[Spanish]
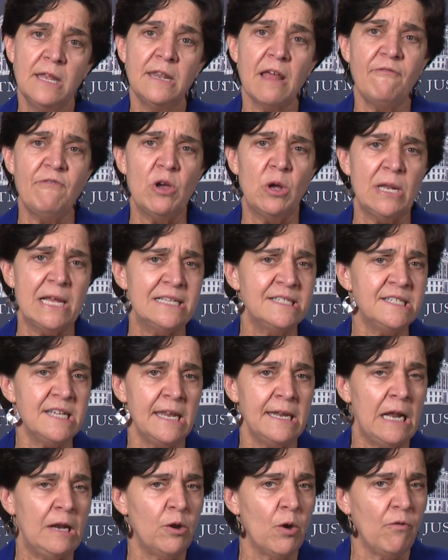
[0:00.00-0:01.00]
la violencia
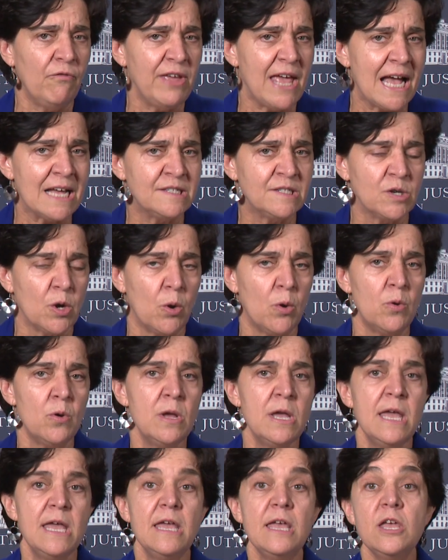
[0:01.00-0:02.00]
en el noviazgo
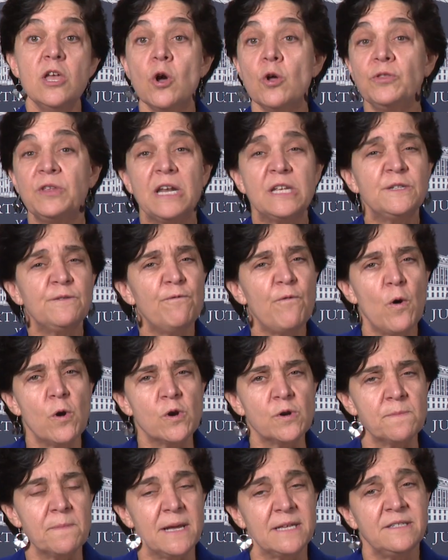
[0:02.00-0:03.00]
y otras
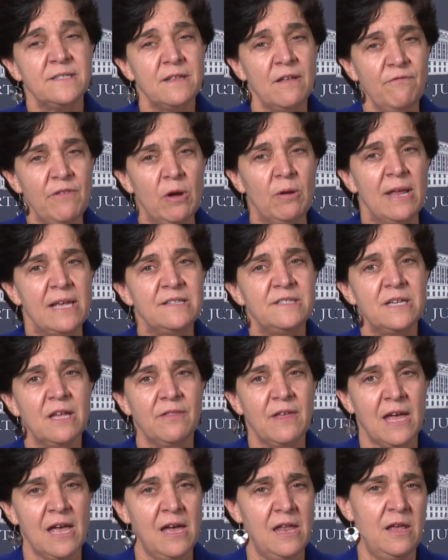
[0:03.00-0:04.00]
formas de violencia
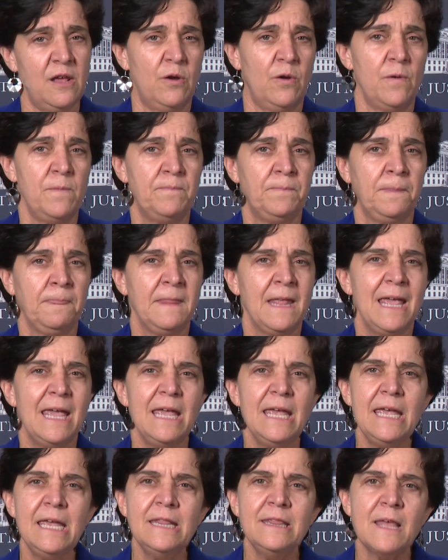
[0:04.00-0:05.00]
de género,
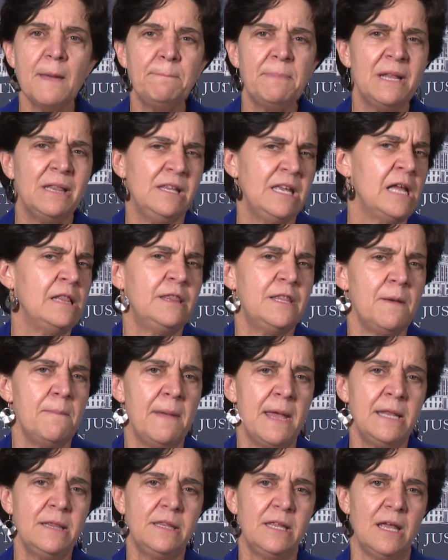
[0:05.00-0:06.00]

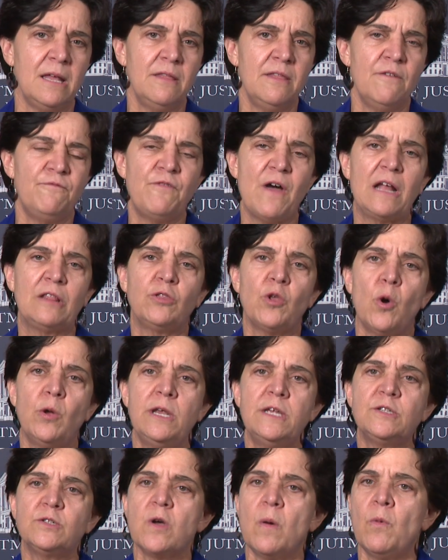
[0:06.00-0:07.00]
independientemente de
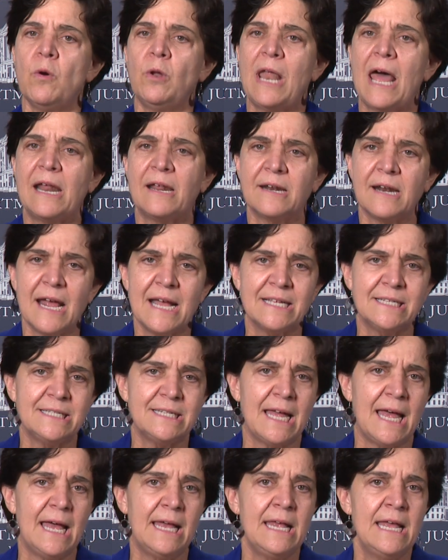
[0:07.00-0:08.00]
factores como la
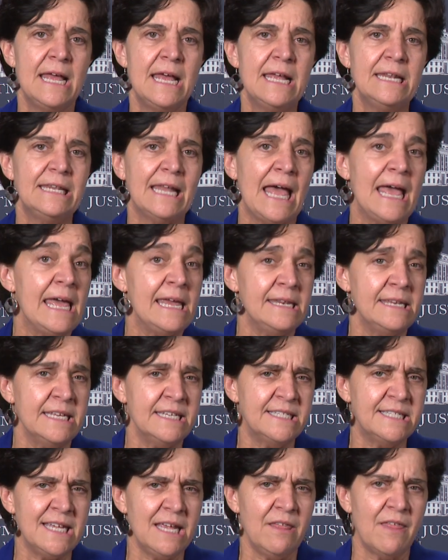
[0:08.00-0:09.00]
raza, la
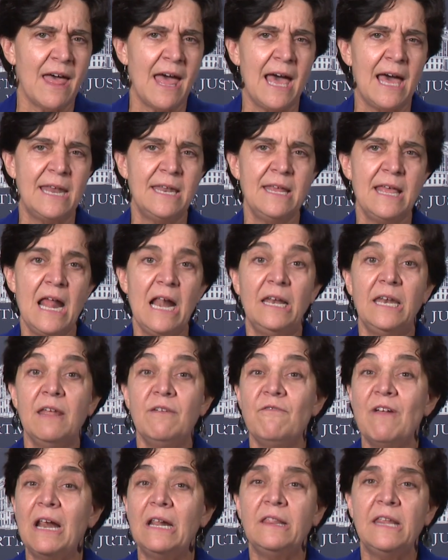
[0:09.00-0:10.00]
etnicidad, el
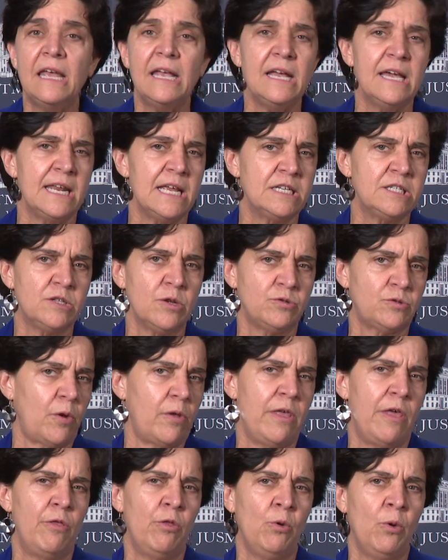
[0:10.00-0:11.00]
nivel de ingresos o
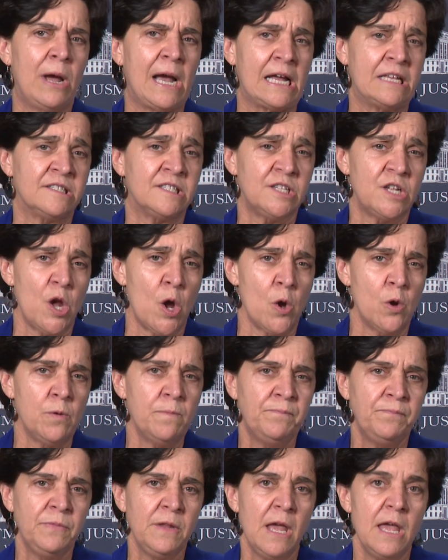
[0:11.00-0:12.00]
de
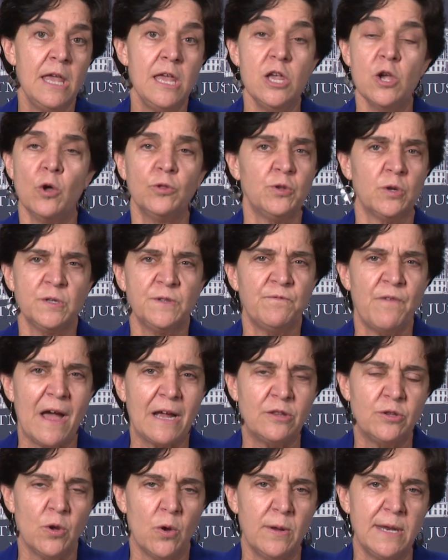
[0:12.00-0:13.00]
educación y otros
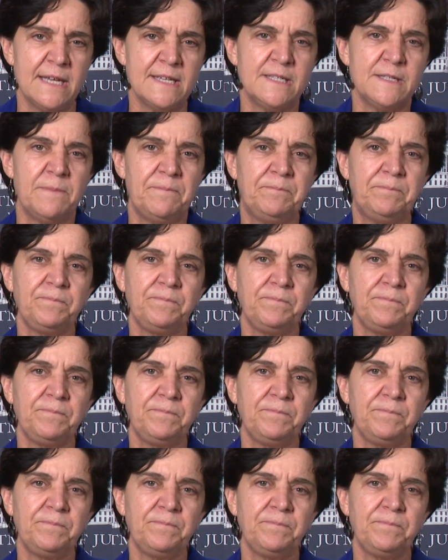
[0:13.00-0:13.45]
factores.